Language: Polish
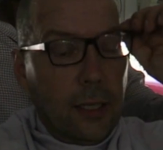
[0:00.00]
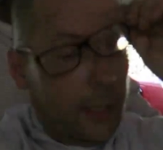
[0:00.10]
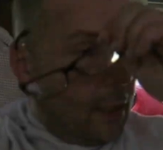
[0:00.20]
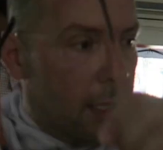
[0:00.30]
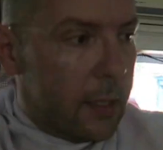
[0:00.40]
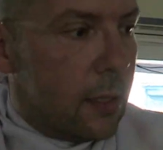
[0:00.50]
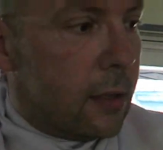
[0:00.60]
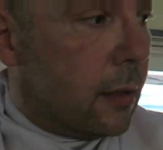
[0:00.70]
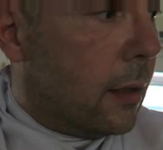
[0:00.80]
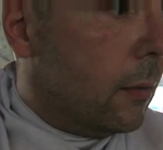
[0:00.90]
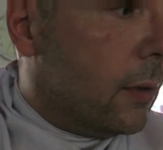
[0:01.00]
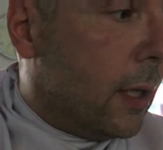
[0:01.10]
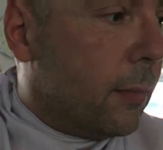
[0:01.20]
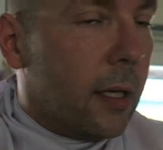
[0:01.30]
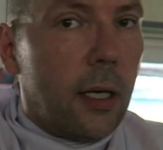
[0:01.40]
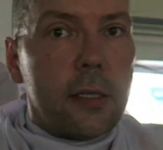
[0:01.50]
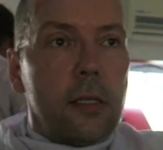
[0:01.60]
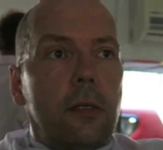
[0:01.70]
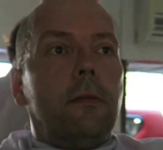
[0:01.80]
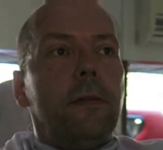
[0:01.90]
Yeah, glasses. I'll take my
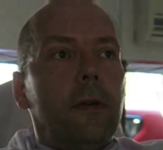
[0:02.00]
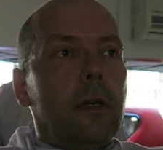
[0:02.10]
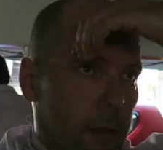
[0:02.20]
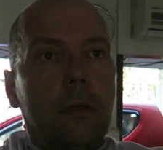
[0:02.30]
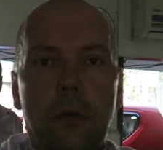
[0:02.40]
glasses off.